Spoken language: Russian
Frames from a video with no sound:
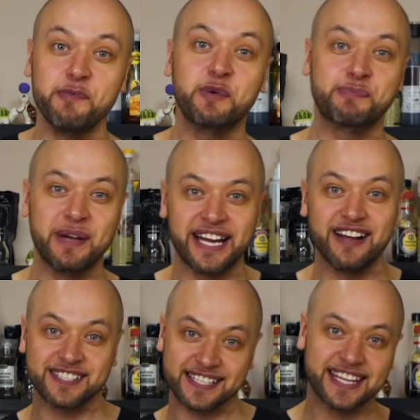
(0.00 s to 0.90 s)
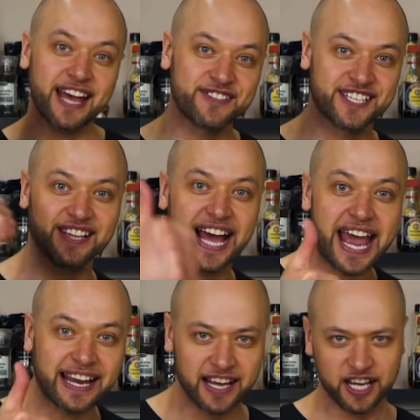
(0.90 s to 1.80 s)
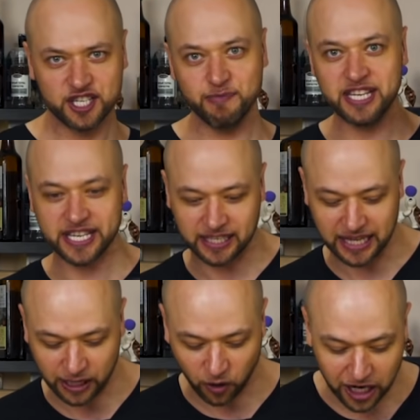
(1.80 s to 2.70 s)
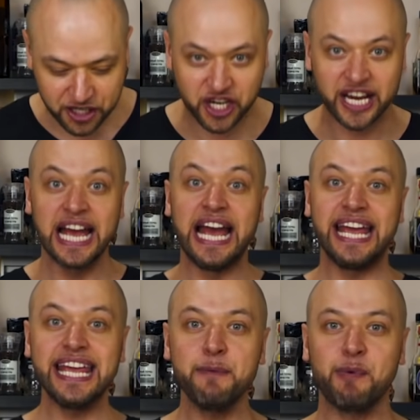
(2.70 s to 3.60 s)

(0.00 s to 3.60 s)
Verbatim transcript: выпуск понравился, ставьте лайк, жмите колокольчик и